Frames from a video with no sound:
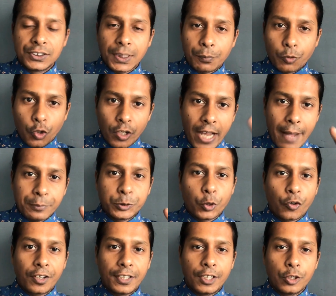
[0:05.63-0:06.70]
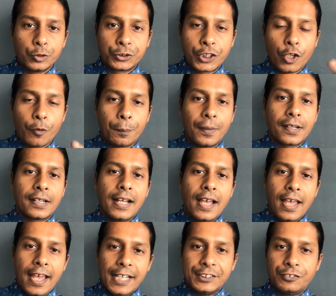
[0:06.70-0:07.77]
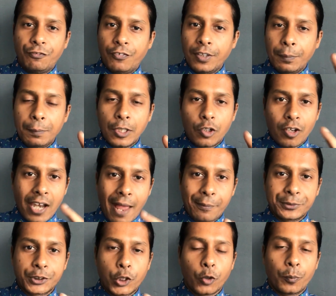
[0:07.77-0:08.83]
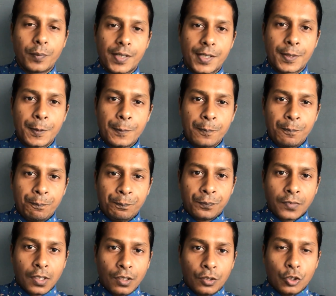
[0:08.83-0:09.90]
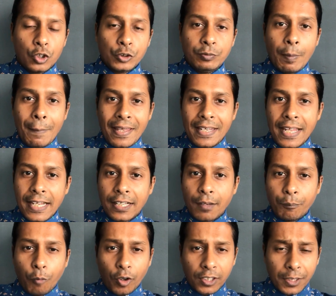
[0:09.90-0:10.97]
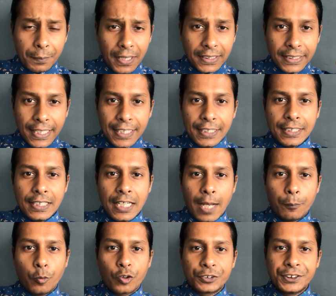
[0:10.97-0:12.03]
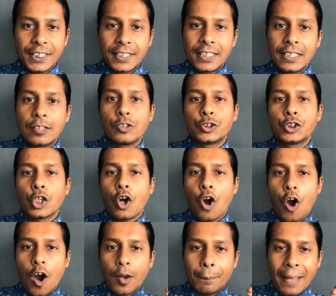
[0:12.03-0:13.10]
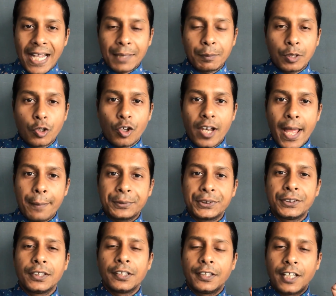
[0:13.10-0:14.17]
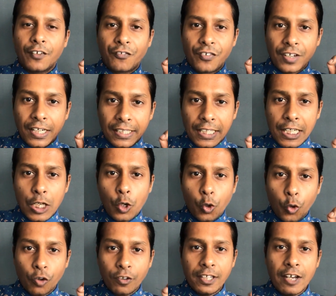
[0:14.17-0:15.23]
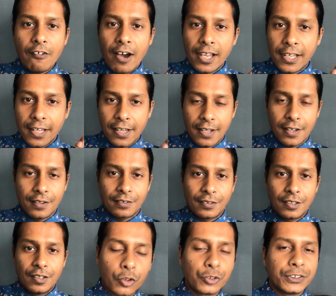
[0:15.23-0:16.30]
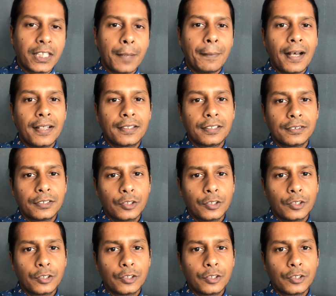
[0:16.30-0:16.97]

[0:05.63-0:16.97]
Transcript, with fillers: जब कोलैप्स हो रही थी उसके ऊपर एस वी बी कोलैप्स के ऊपर तो उसमें मैंने एक इम्पॉर्टेंट बात कही थी आप लोग से कि कुछ और बैंक भी कोलैप्स डेफिनेटली होने वाले हैं क्योंकि कुछ देर बाद